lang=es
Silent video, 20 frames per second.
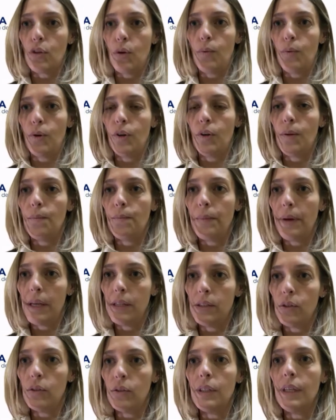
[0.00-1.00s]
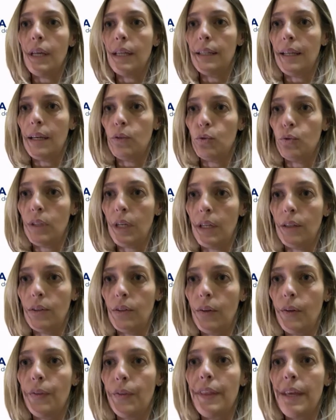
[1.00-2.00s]
bonos en pesos y están
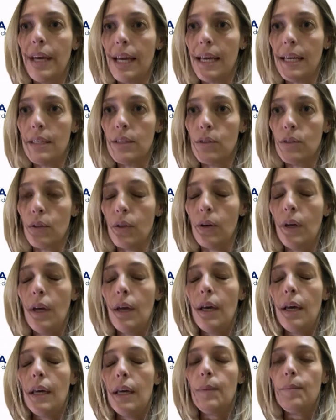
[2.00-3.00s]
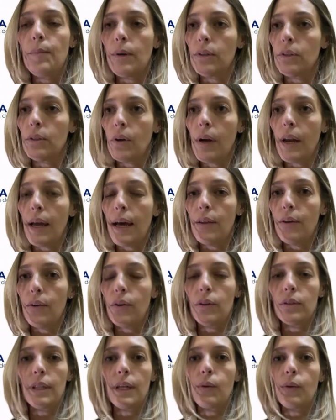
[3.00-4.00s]
huyendo de eso. Y por otro lado,
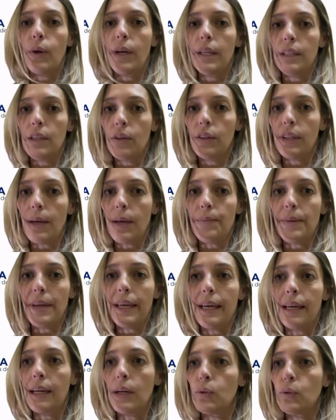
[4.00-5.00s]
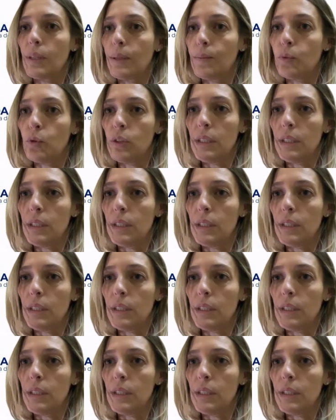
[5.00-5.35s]
otra cuestión también que causa mucha